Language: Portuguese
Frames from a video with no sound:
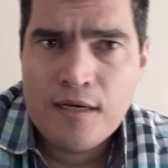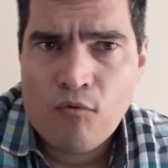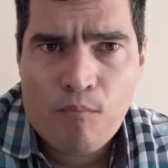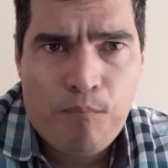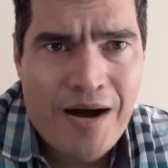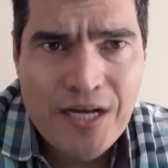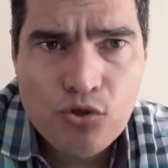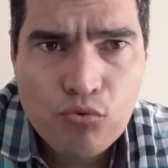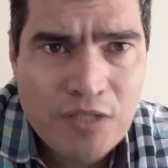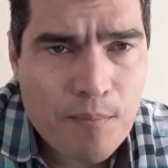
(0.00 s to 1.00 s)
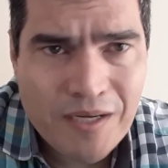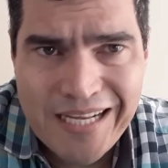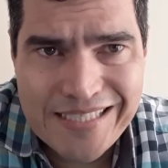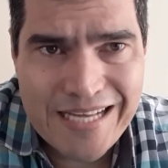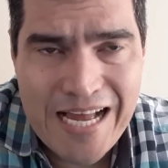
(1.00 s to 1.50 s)
Um pasto na época
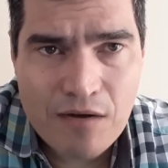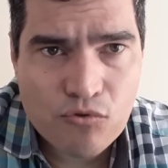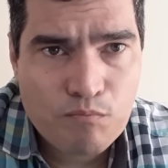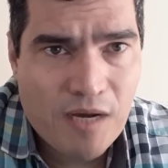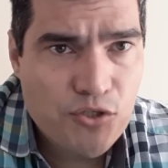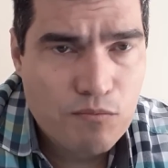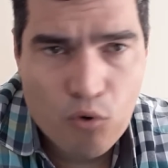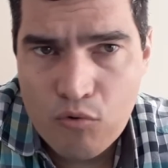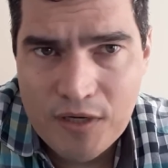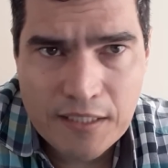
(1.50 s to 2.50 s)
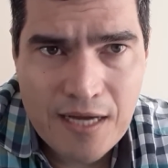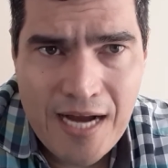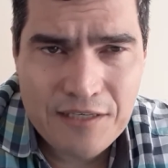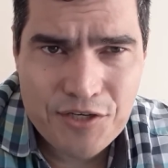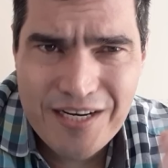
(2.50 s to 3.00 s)
das águas, um pasto de boa
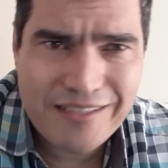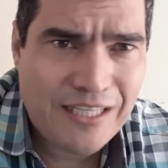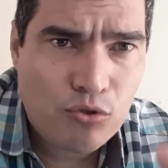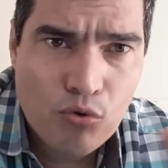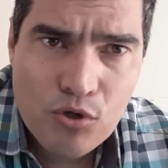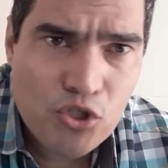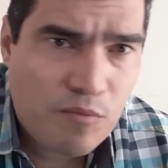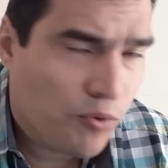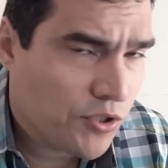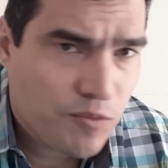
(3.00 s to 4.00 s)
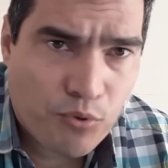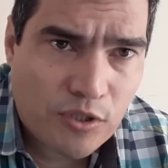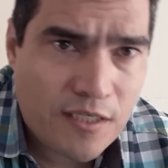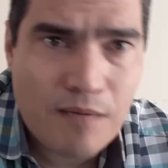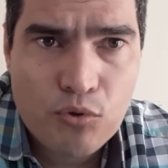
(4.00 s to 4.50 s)
qualidade, chega a ter 12% de
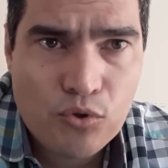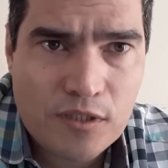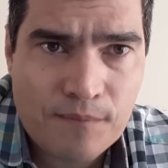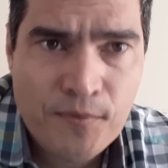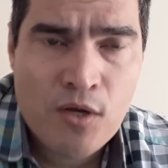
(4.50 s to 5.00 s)
proteína bruta.